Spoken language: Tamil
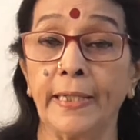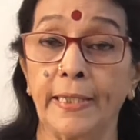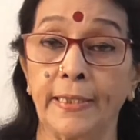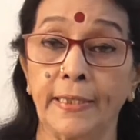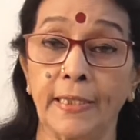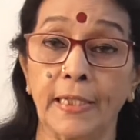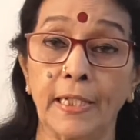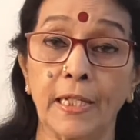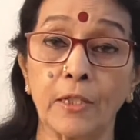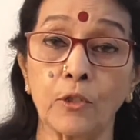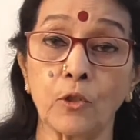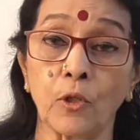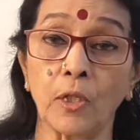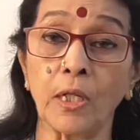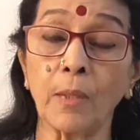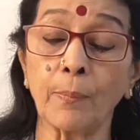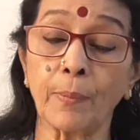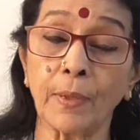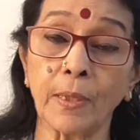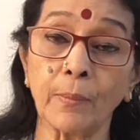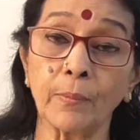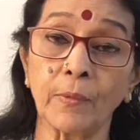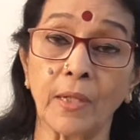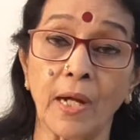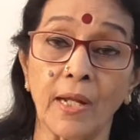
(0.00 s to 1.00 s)
இதிலே
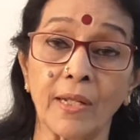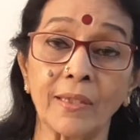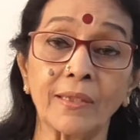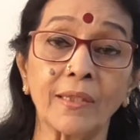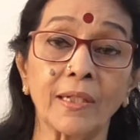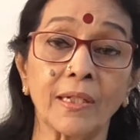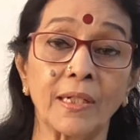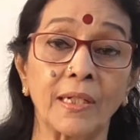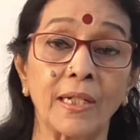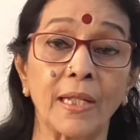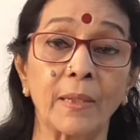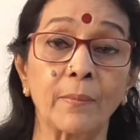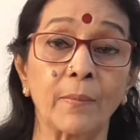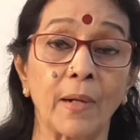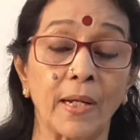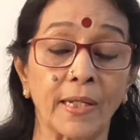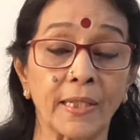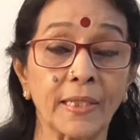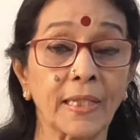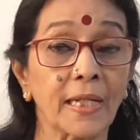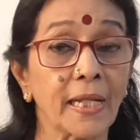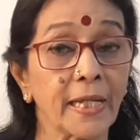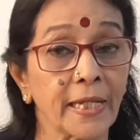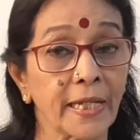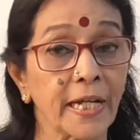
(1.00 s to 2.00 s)
சொல்லப்படும் கருத்துக்களை
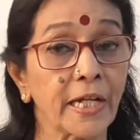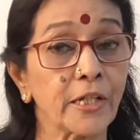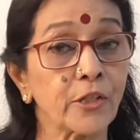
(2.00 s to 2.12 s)
மனதில்